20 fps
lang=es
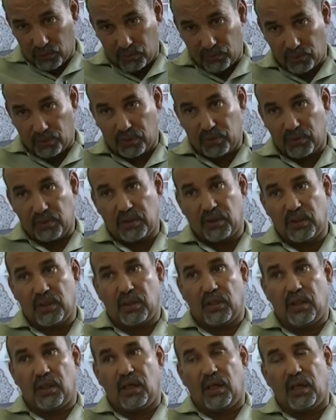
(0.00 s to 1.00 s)
niños.
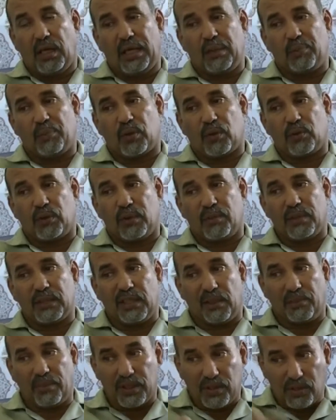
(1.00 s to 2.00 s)
Hay problemas
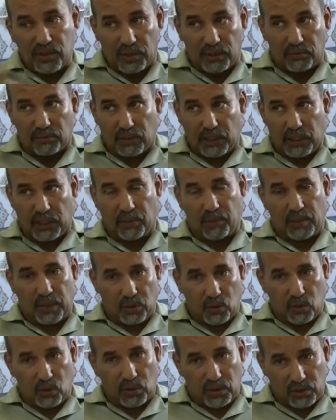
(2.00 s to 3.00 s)
de vista en la
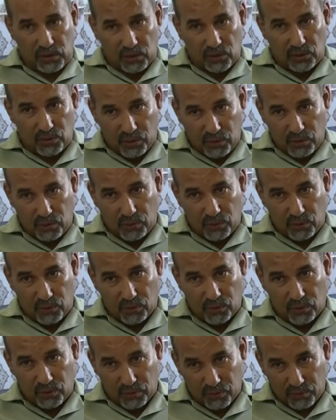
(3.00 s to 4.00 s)
mayoría de los
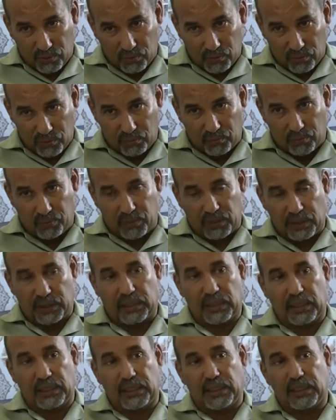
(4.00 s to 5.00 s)
niños,
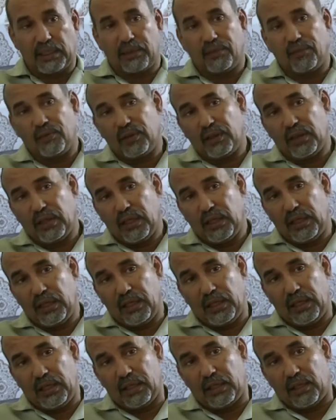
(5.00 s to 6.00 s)
porque
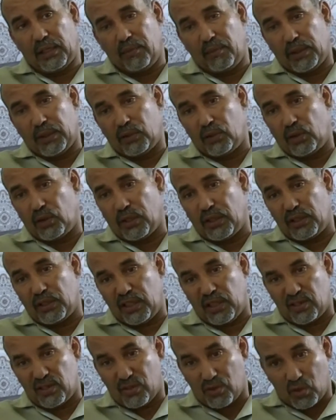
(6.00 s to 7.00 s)
en la mayoría
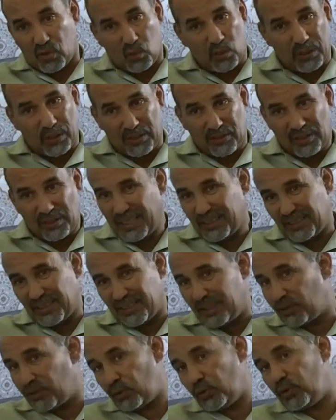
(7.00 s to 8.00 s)
de las escuelas,
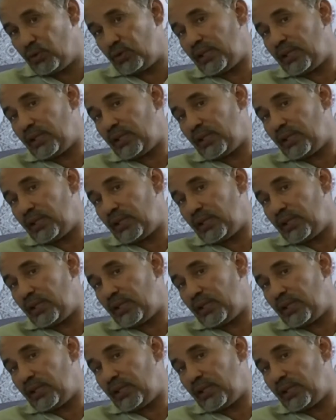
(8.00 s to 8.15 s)
casi la